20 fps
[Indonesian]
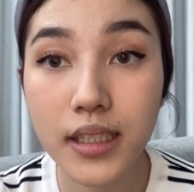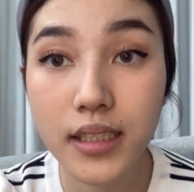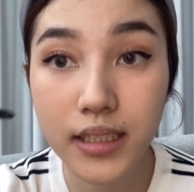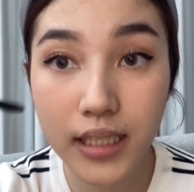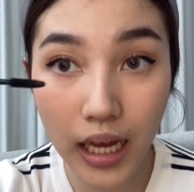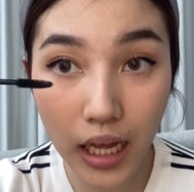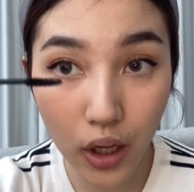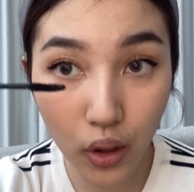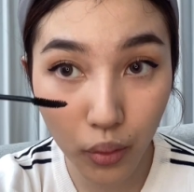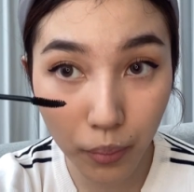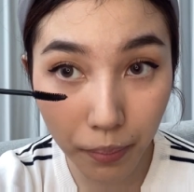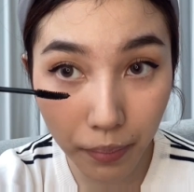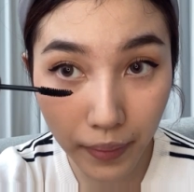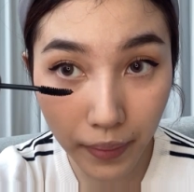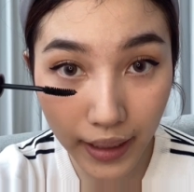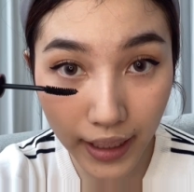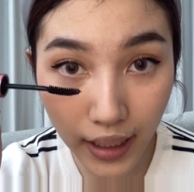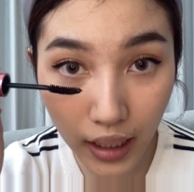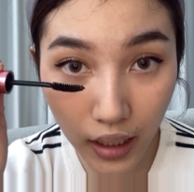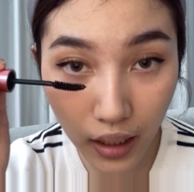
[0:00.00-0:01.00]
Jangan
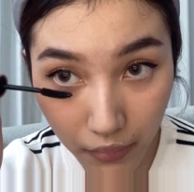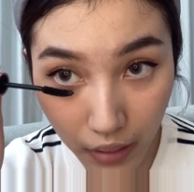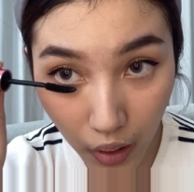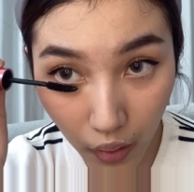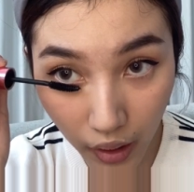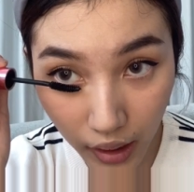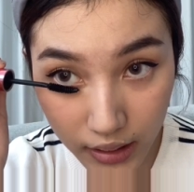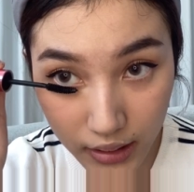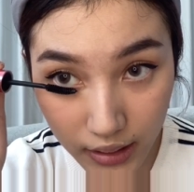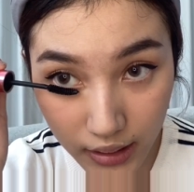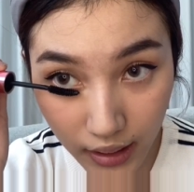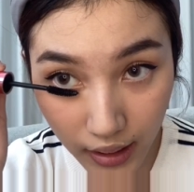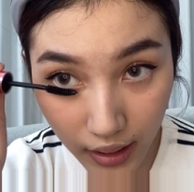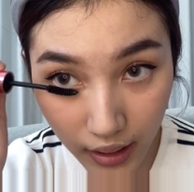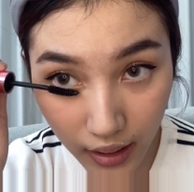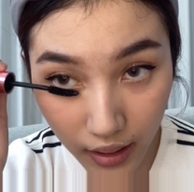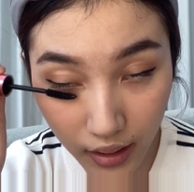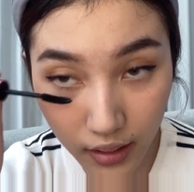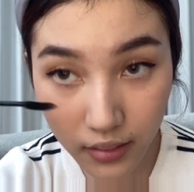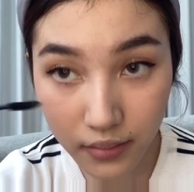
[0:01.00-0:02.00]
lupa
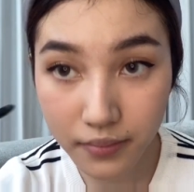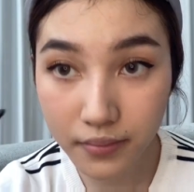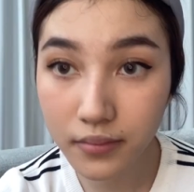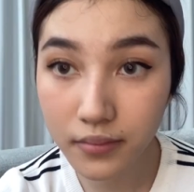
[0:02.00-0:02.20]
bawahnya.